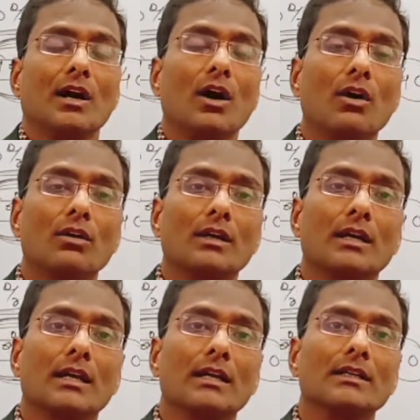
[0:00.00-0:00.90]
और
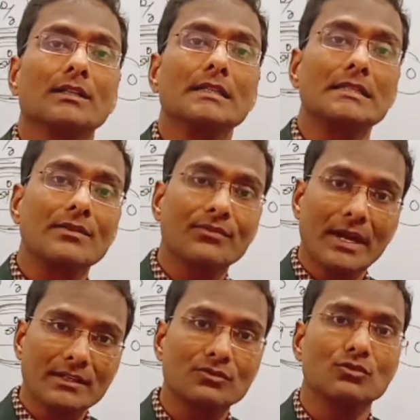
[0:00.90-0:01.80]
इसके
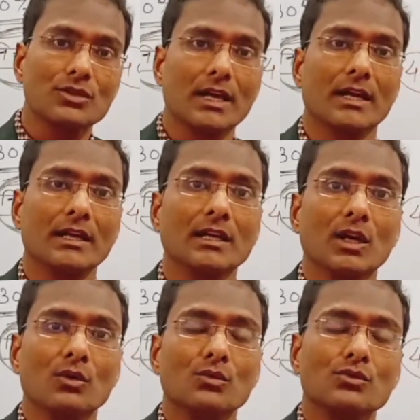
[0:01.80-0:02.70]
फैक्ट्स कुछ हैं
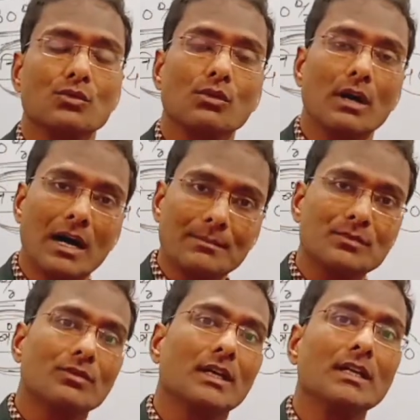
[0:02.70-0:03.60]
उसको आप
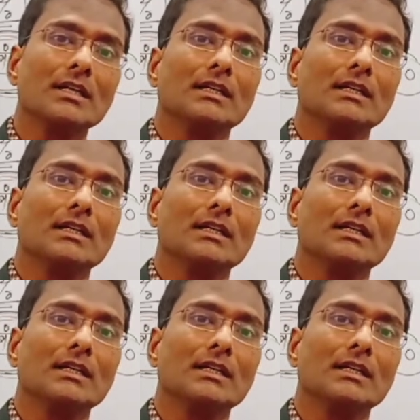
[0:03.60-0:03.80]
जो है